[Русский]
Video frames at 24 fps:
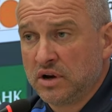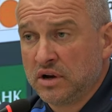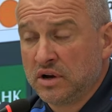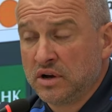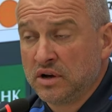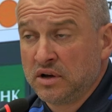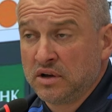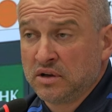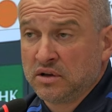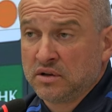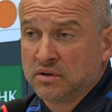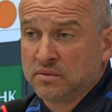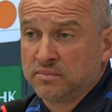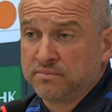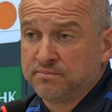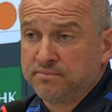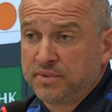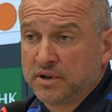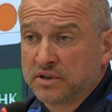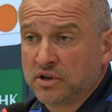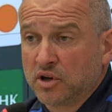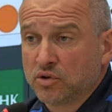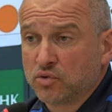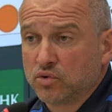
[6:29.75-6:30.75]
А
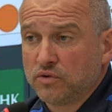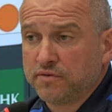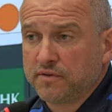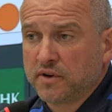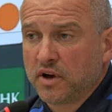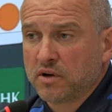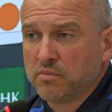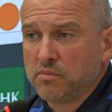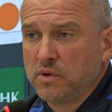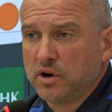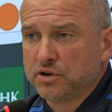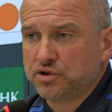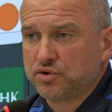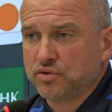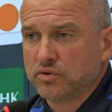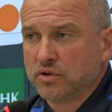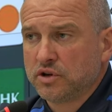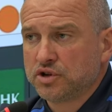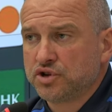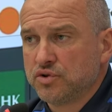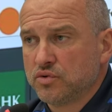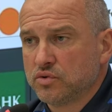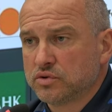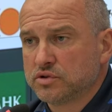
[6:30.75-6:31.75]
подготовка к матчу
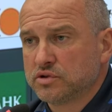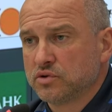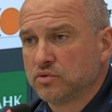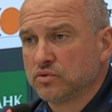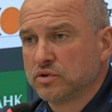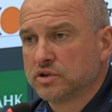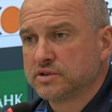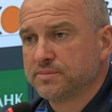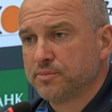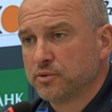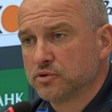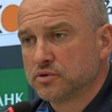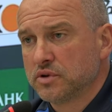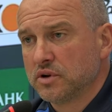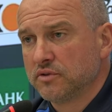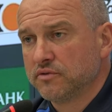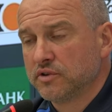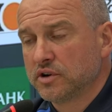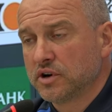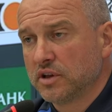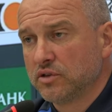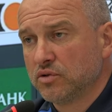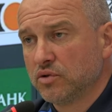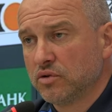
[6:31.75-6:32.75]
начнется у нас после
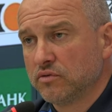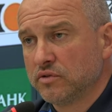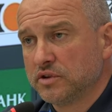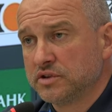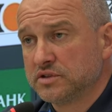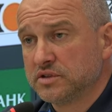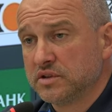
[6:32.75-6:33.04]
выходного.